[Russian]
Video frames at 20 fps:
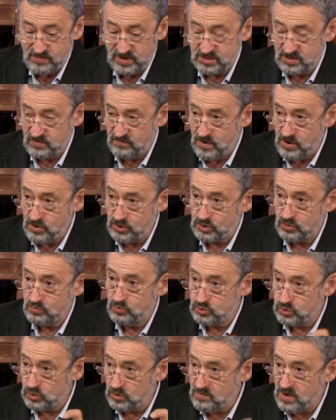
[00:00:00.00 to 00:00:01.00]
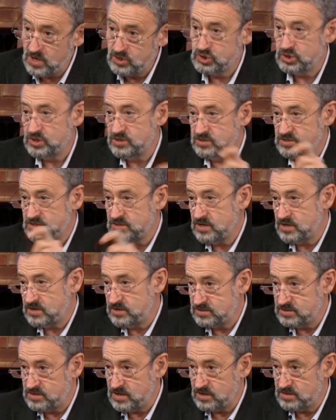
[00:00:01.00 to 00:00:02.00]
призывающий мусульман жениться на
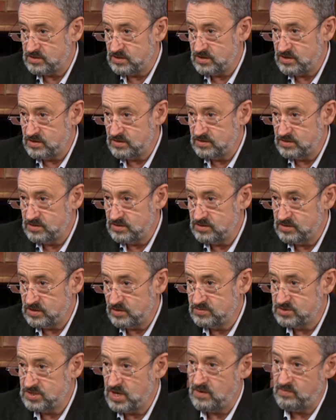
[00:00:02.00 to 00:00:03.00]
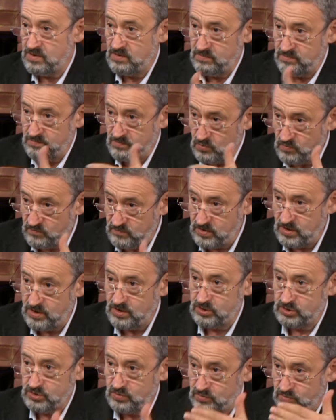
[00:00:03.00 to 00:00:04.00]
христианках. И тем самым
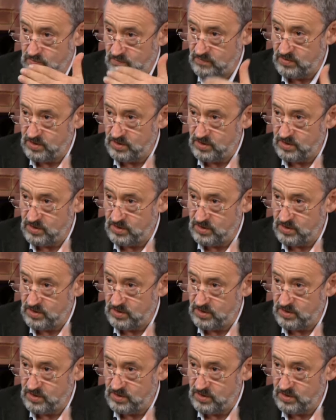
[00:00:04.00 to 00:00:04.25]
увеличивать,